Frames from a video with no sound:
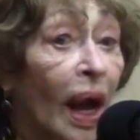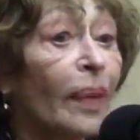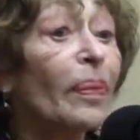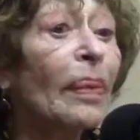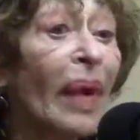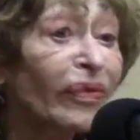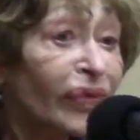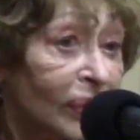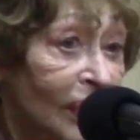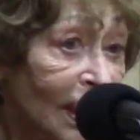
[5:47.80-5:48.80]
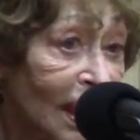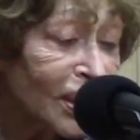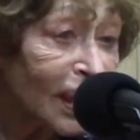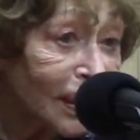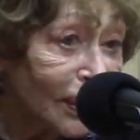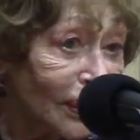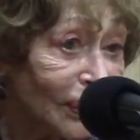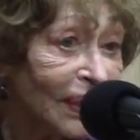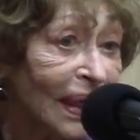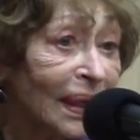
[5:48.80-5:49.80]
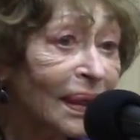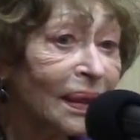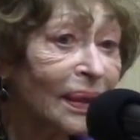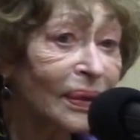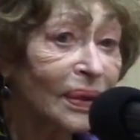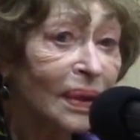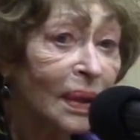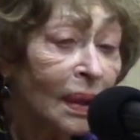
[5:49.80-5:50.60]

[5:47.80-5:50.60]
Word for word: et même avant, à l'Algérie coloniale,